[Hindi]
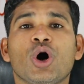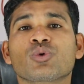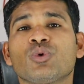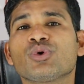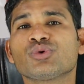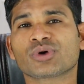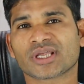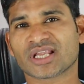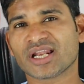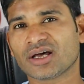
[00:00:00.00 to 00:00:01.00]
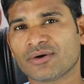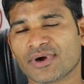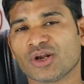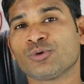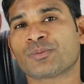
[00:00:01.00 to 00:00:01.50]
और वो कितना
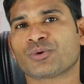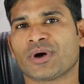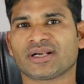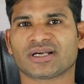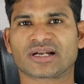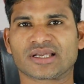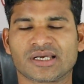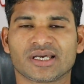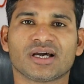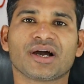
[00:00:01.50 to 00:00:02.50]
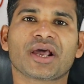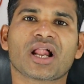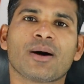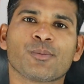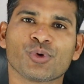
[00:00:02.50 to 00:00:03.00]
वैल्यू प्रोवाइड कर रही है अगर
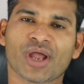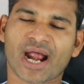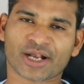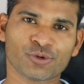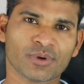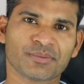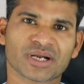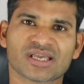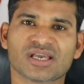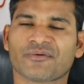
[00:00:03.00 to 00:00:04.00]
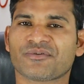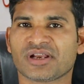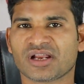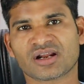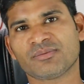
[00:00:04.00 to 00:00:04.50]
आप कोई एक्टिव मेंबर की या फिर
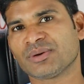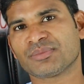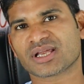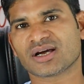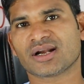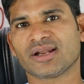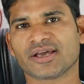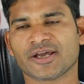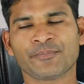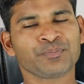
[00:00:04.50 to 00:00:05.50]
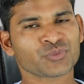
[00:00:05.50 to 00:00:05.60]
रियल मेंबर की अगर लेंगे